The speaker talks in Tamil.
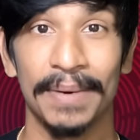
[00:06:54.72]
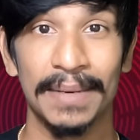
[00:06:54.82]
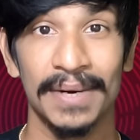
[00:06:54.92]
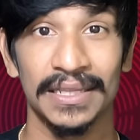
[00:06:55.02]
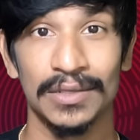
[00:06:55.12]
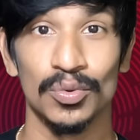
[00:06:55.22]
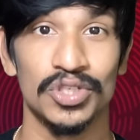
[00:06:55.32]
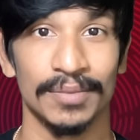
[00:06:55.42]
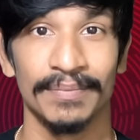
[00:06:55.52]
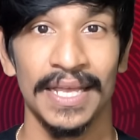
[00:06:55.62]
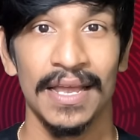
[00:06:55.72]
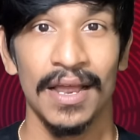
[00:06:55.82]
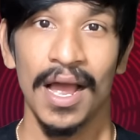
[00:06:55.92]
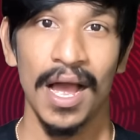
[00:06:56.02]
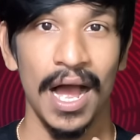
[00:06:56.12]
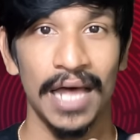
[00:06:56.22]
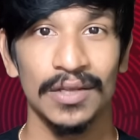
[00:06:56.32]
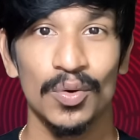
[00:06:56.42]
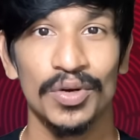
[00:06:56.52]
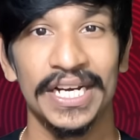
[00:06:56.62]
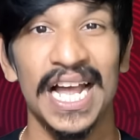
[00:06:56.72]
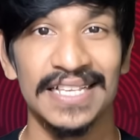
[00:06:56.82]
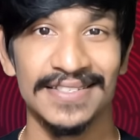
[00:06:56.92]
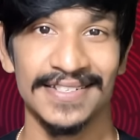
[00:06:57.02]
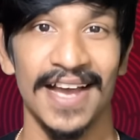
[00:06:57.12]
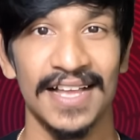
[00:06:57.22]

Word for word: பரிமாணத்தின் உச்சம் அதை கூட்டிங்கன்னா அஞ்சு